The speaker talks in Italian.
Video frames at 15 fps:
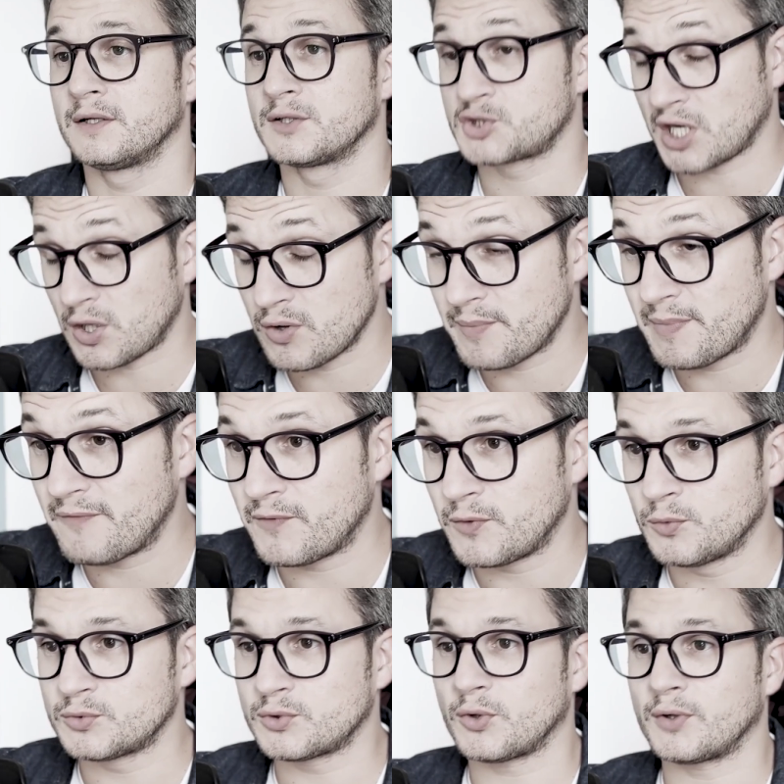Ciao e
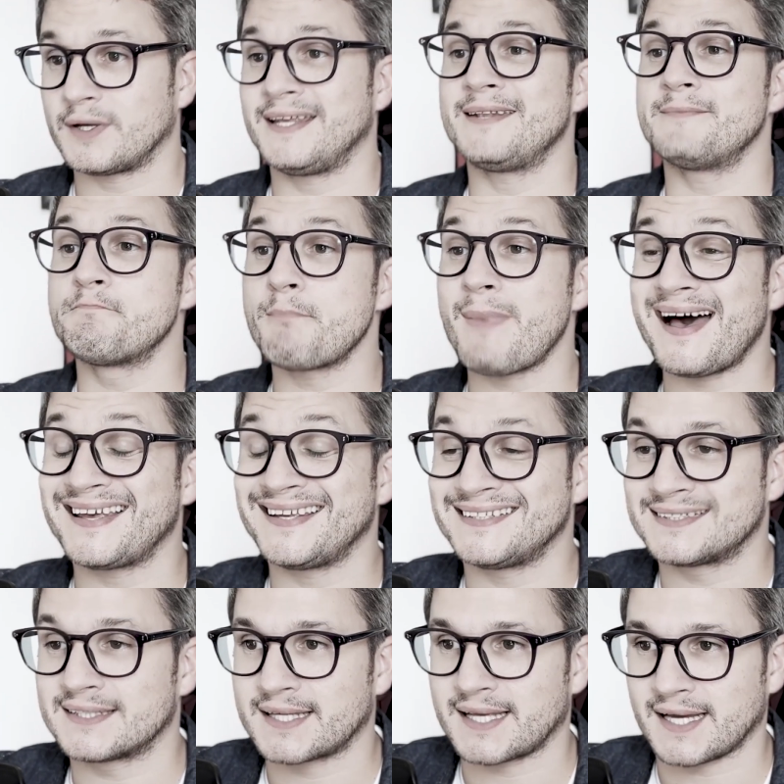benvenuto in
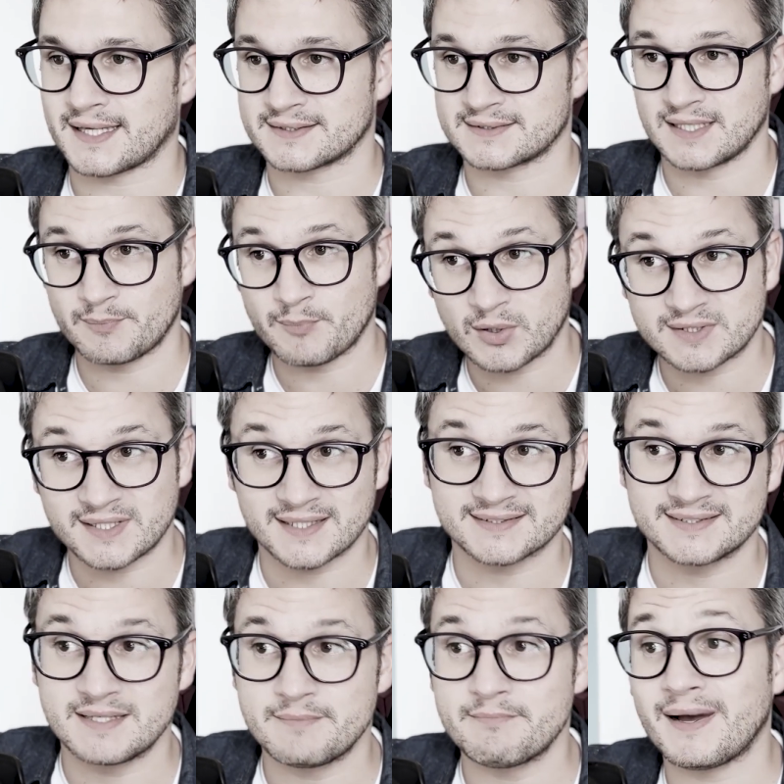Mindcast, il
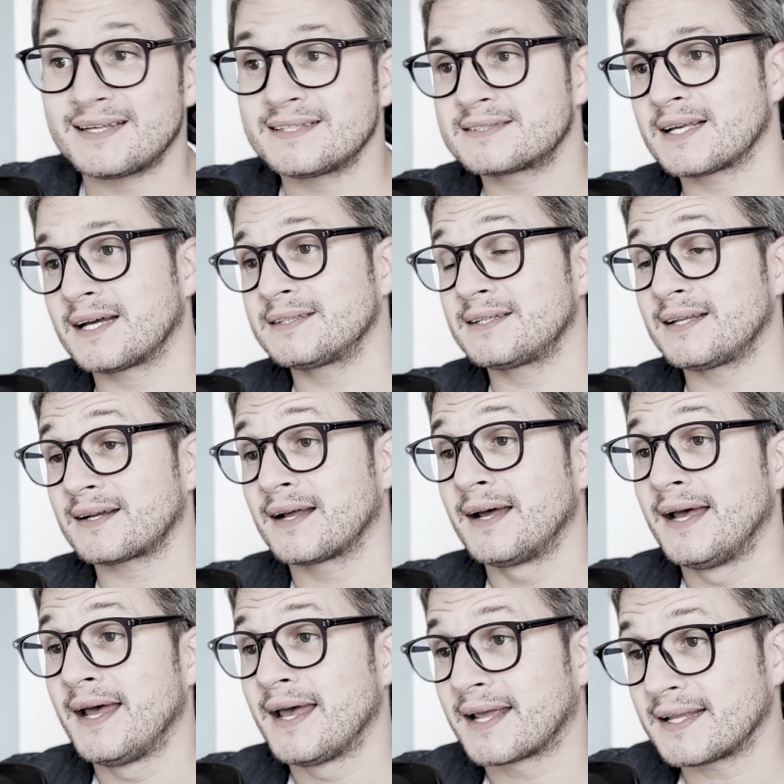podcast di Mind Center
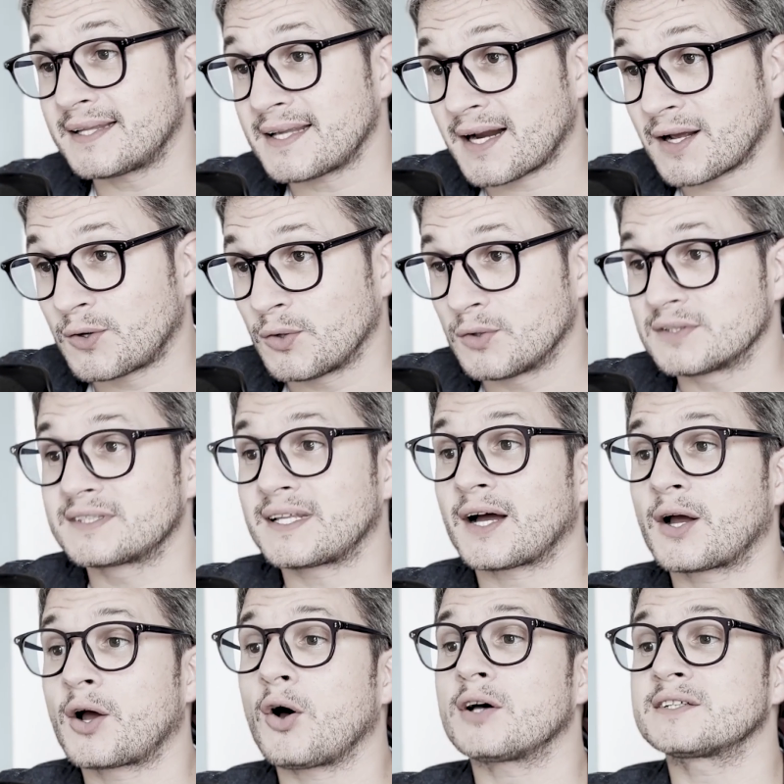che ti
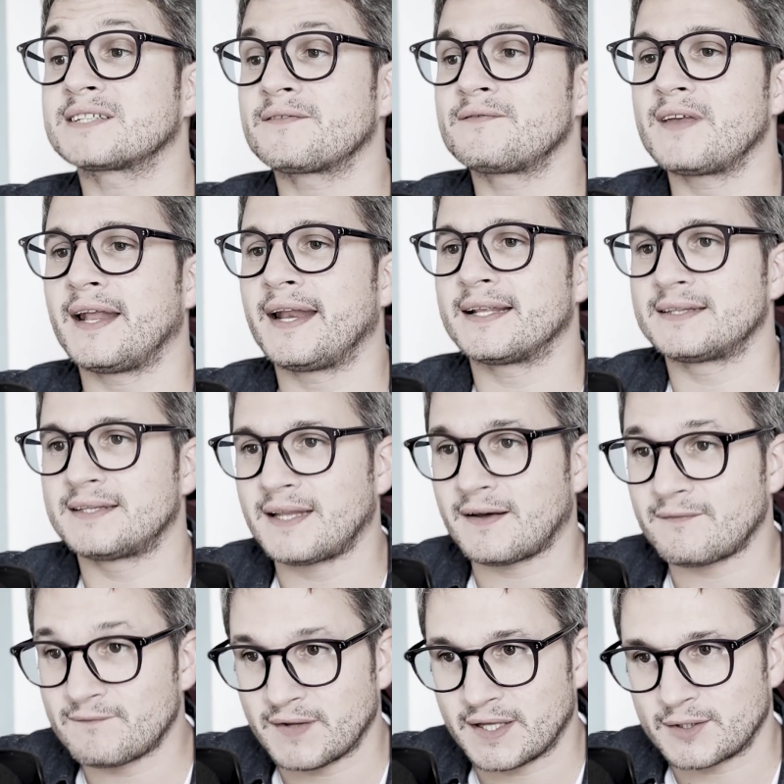racconta cosa avviene
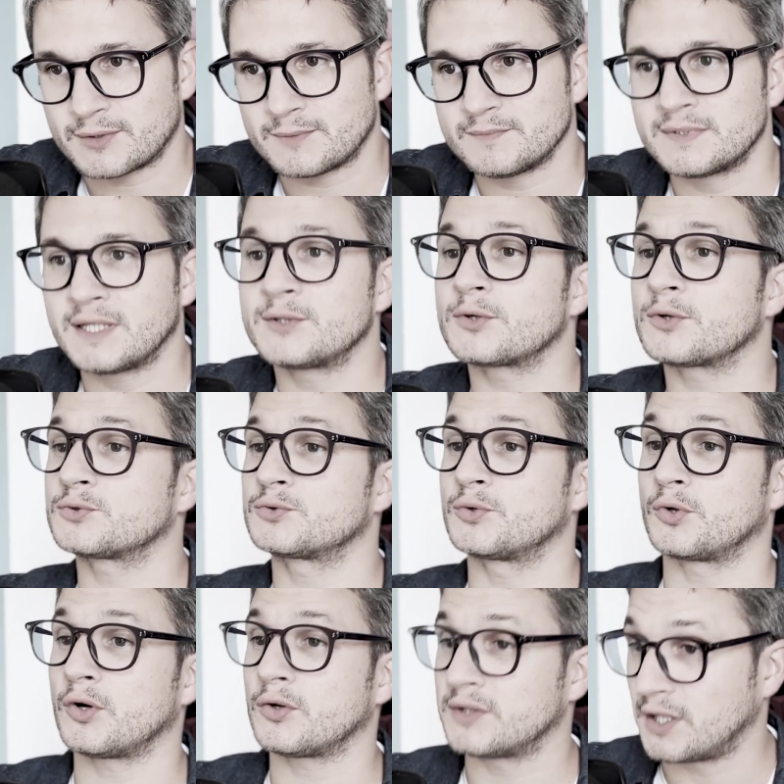davvero dentro lo
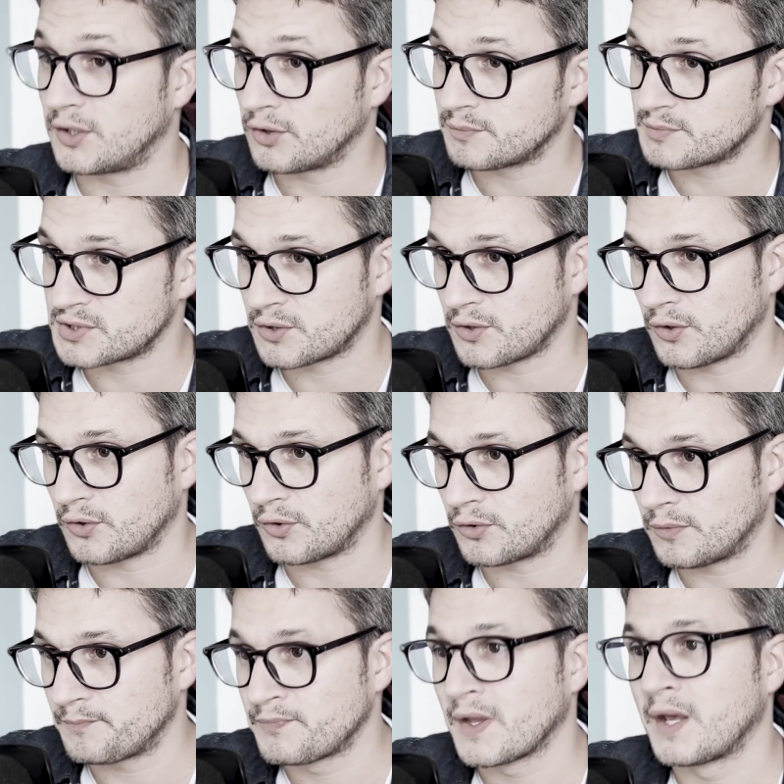studio dello
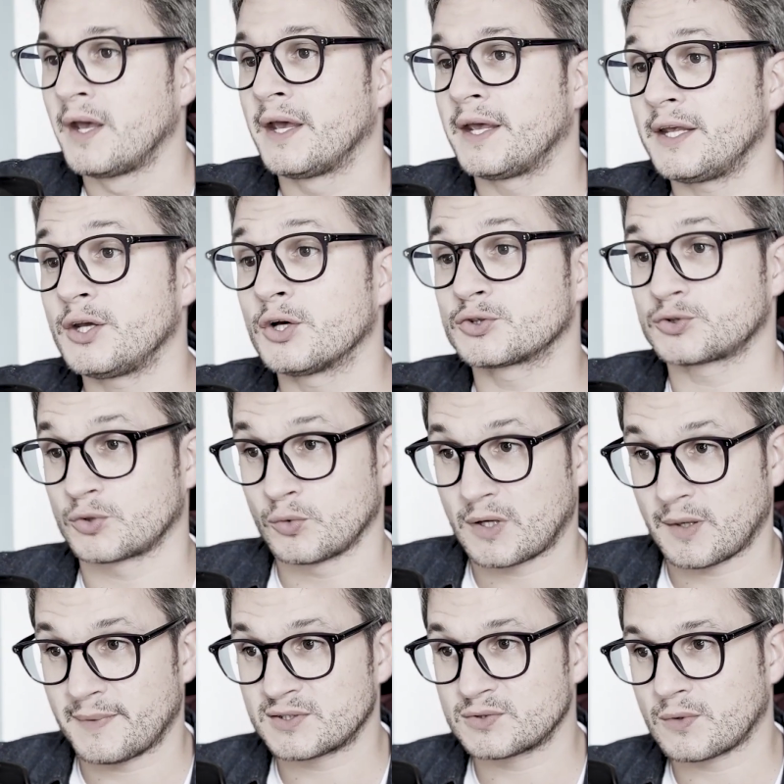psicologo. Io sono
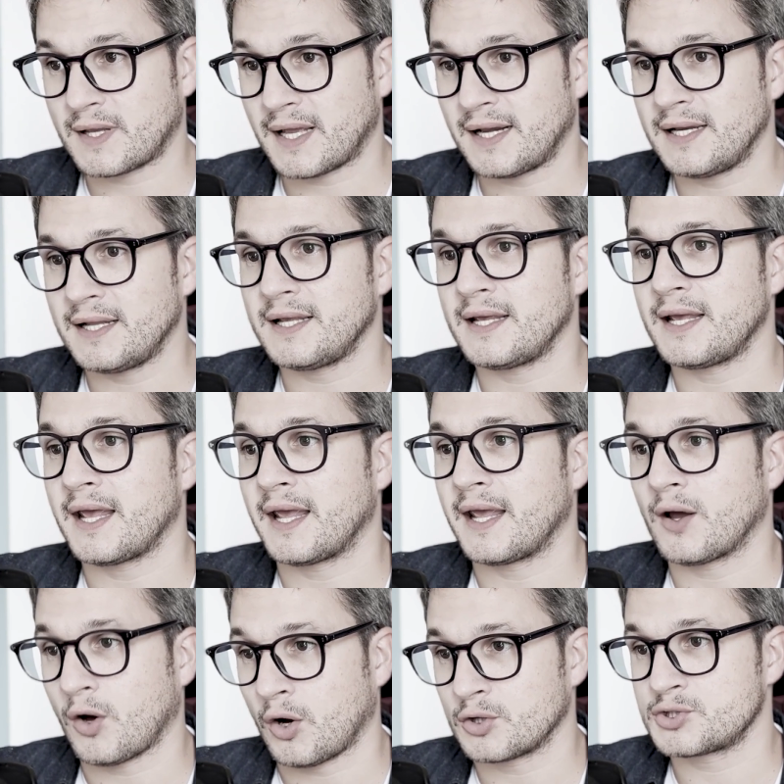Luca Mazzucchelli
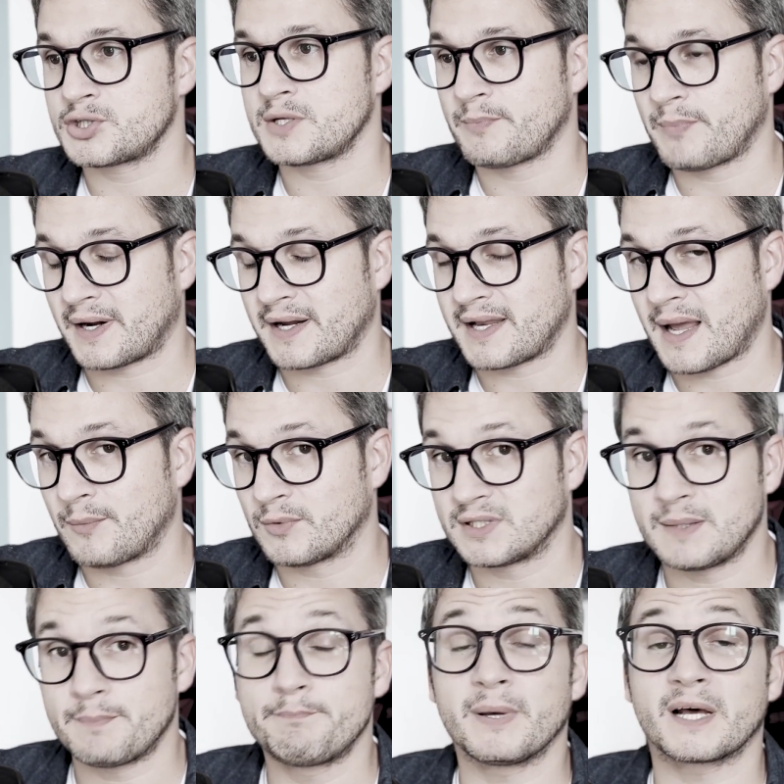e oggi parliamo
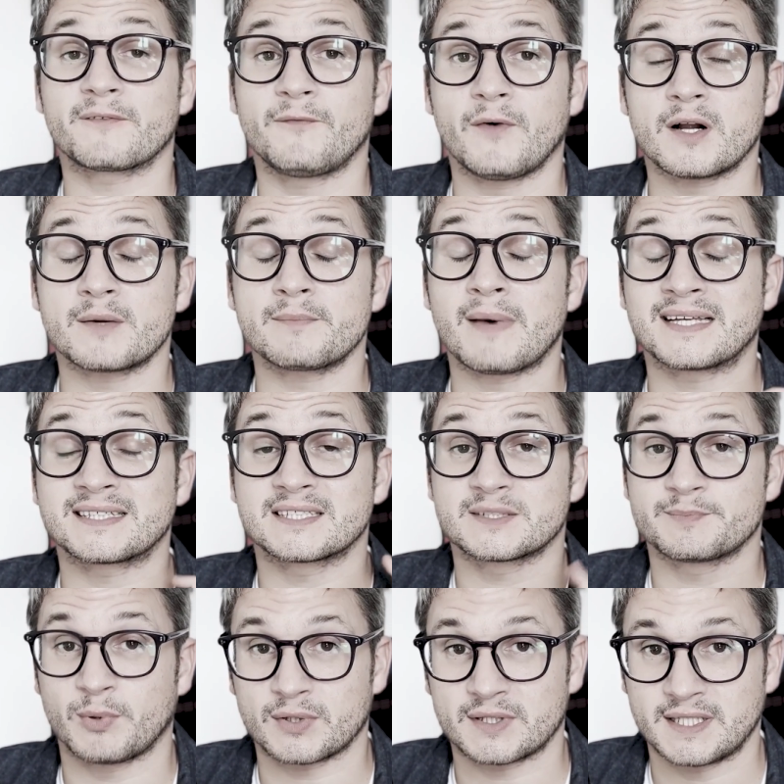di performance
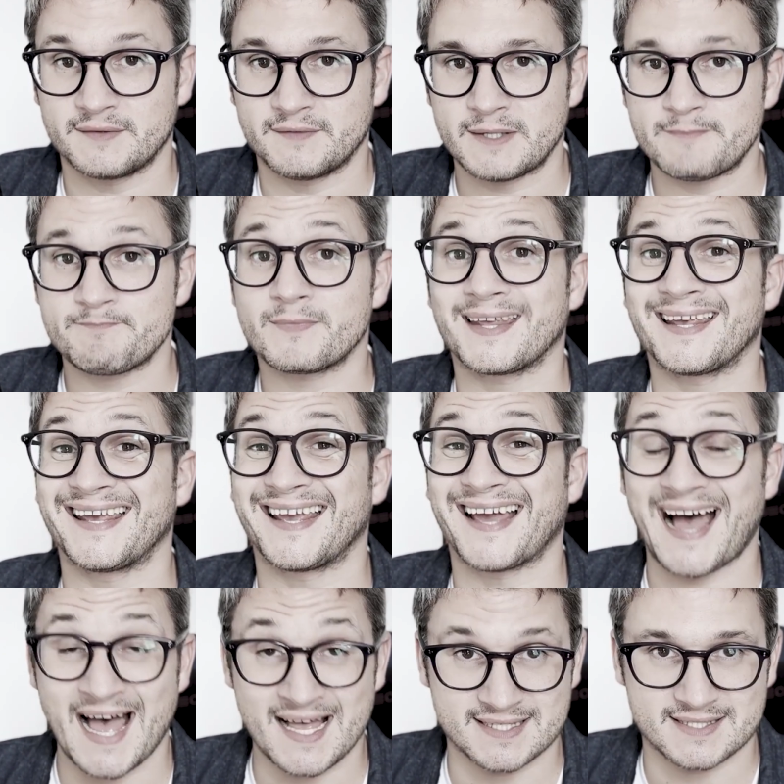sportive e
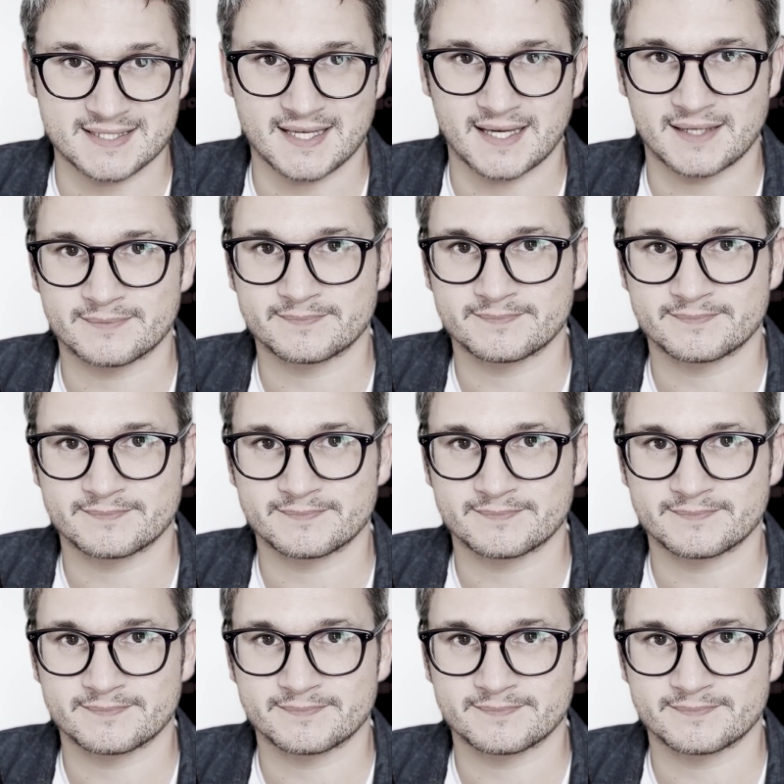ansia.